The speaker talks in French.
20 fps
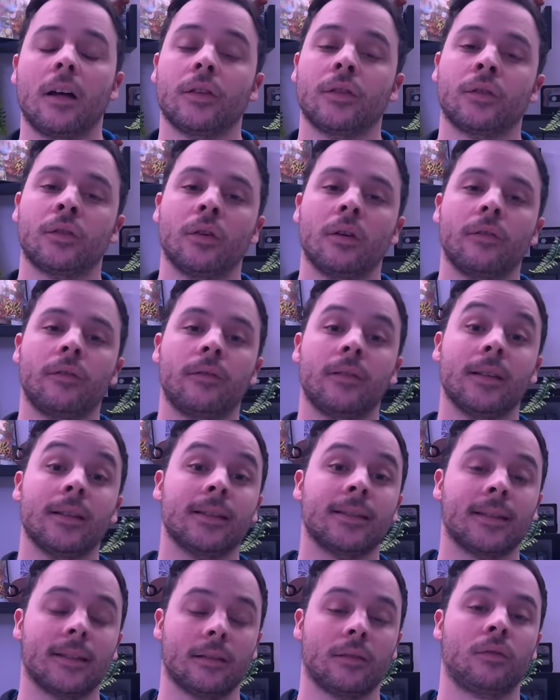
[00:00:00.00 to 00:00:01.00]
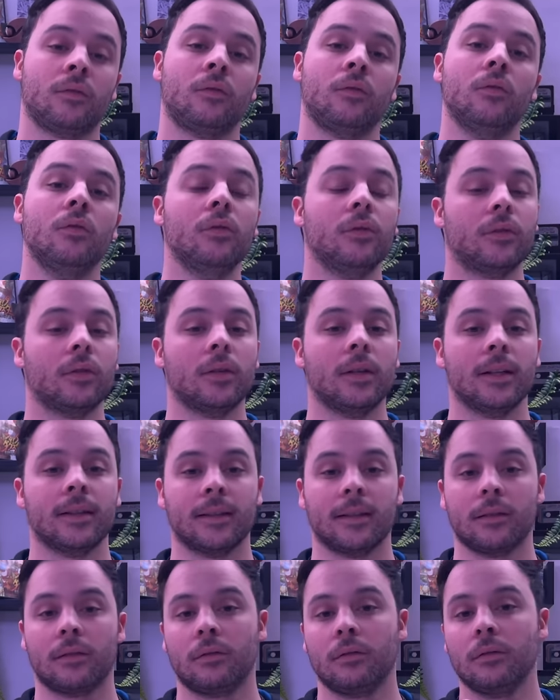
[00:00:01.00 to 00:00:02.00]
Sauf les insultes, les
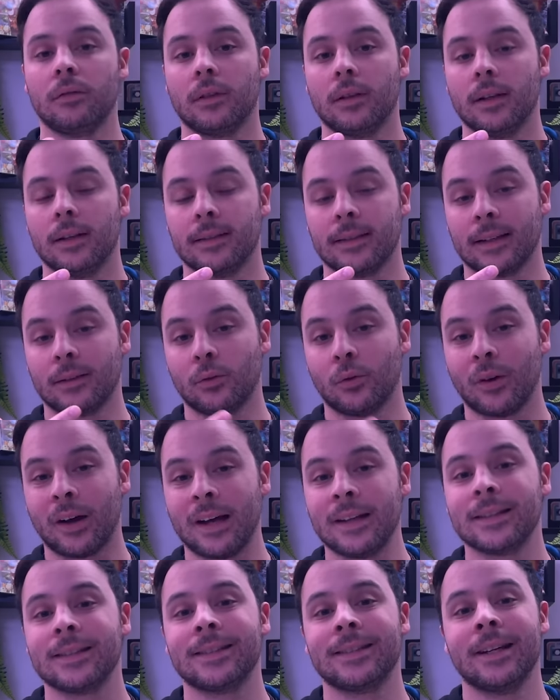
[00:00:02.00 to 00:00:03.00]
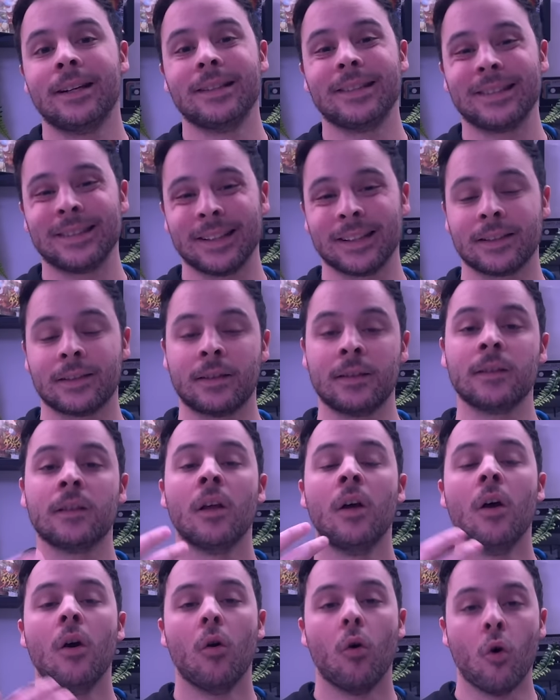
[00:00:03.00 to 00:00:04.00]
insultes, les actes raciaux, sexistes
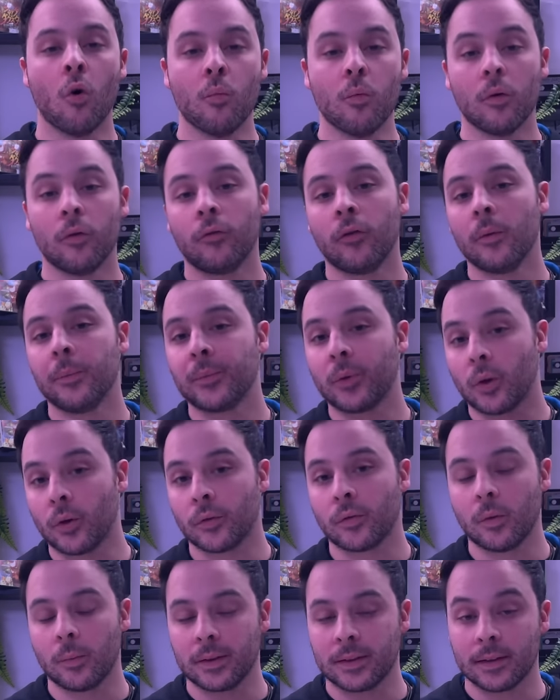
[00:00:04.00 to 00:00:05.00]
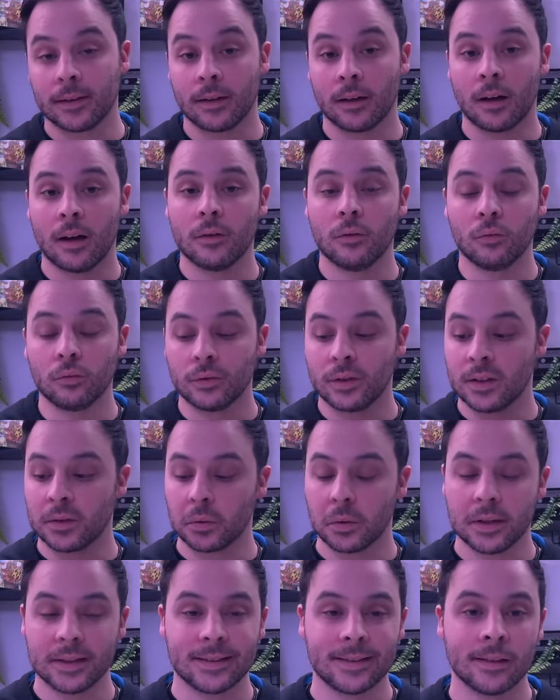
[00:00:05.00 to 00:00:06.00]
homophobes, transphobes, etc. Donc
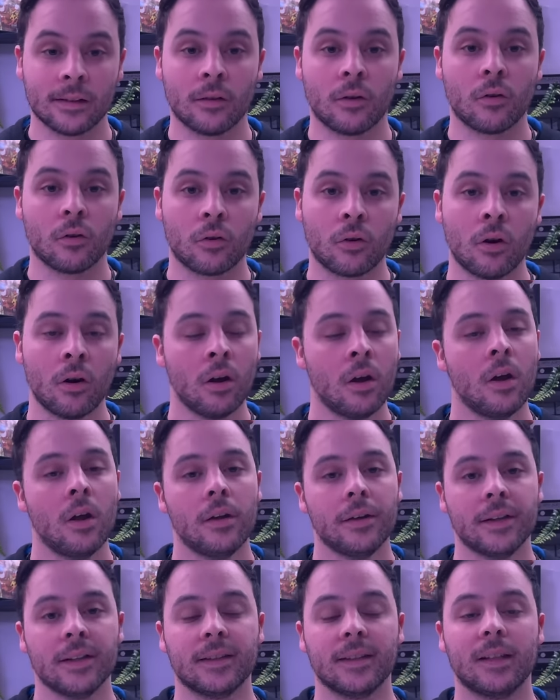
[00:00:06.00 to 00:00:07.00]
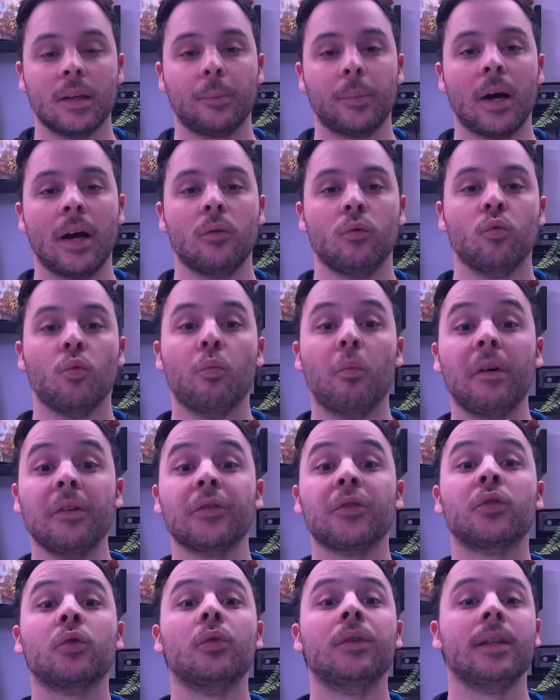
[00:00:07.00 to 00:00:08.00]
désolé s'il y en a encore, n'hésitez pas à nous
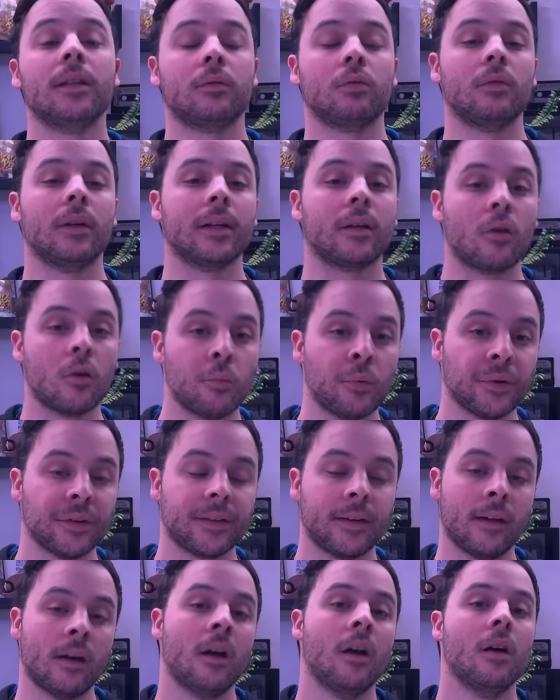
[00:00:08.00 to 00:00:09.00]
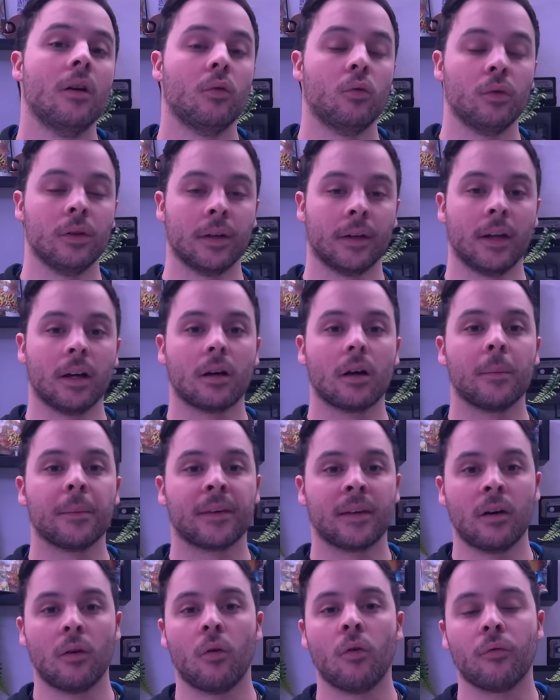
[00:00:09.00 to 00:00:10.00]
mentionner sous les commentaires où il y en a, comme
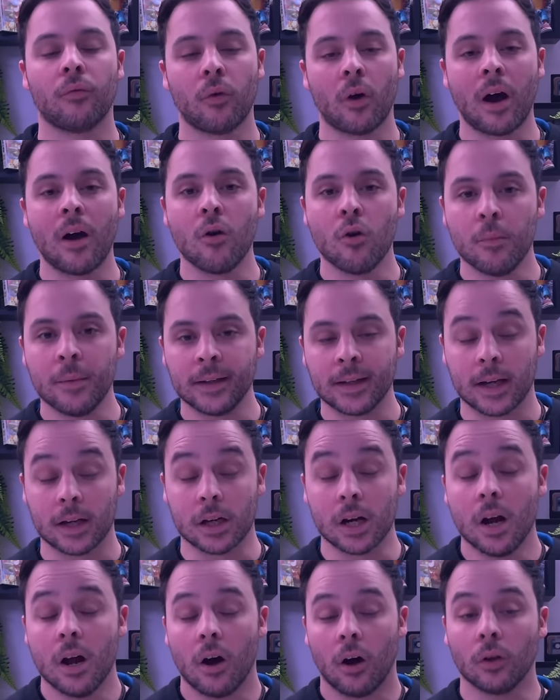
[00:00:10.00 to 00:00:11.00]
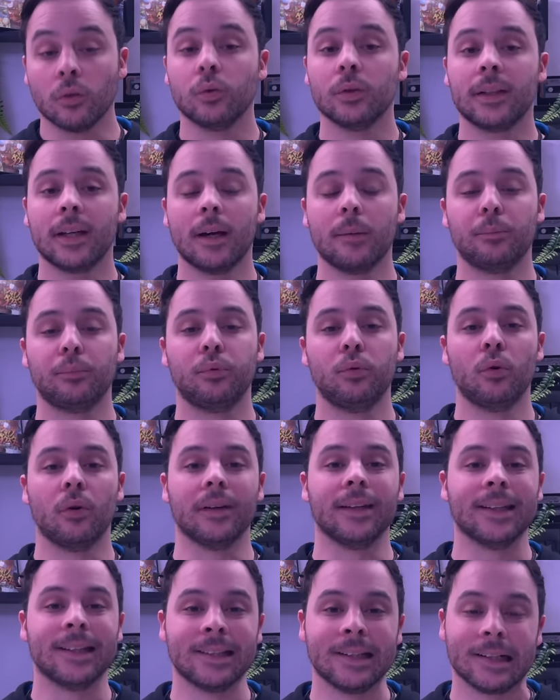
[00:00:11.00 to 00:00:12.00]
ça on fera le ménage. En tout cas,
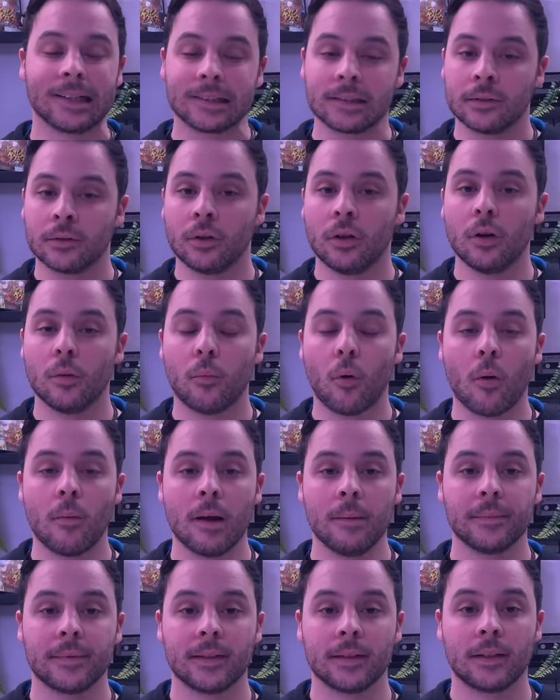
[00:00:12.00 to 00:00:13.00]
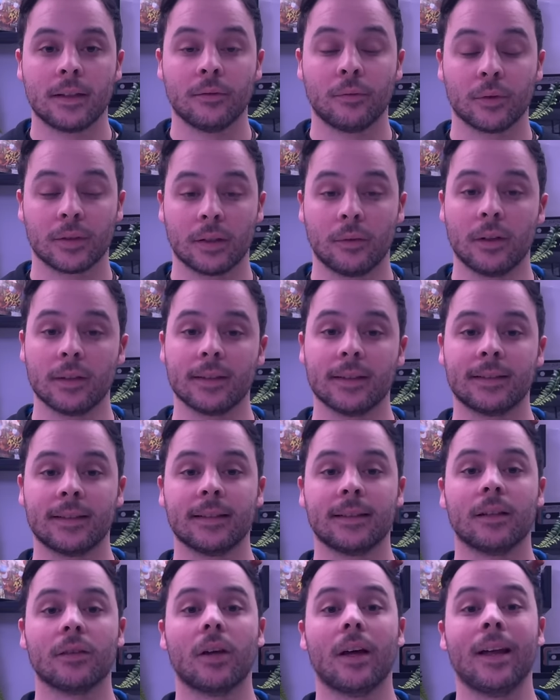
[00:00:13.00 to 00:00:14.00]
pour Yann Alexander, le problème c'est qu'il faut savoir si
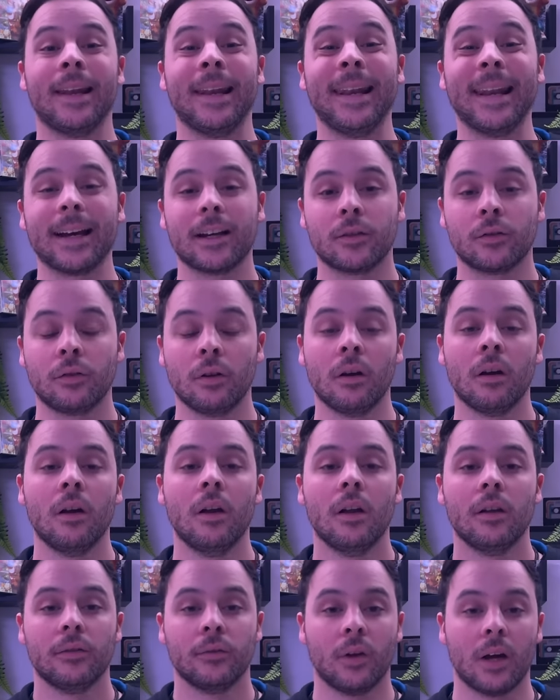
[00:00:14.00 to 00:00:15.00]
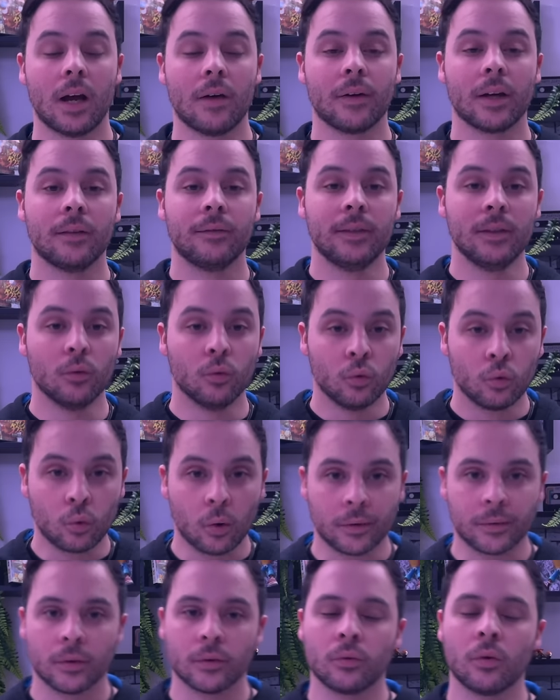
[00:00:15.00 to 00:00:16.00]
c'est un acteur dans la vraie vie ou
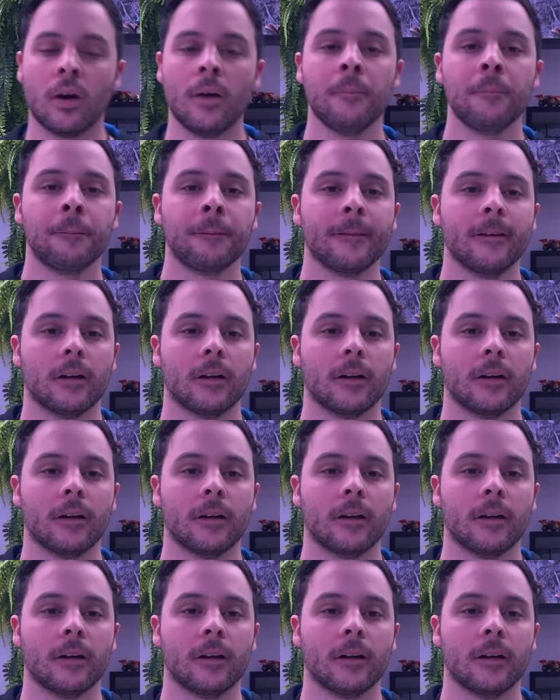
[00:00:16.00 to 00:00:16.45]
quoi que ce soit.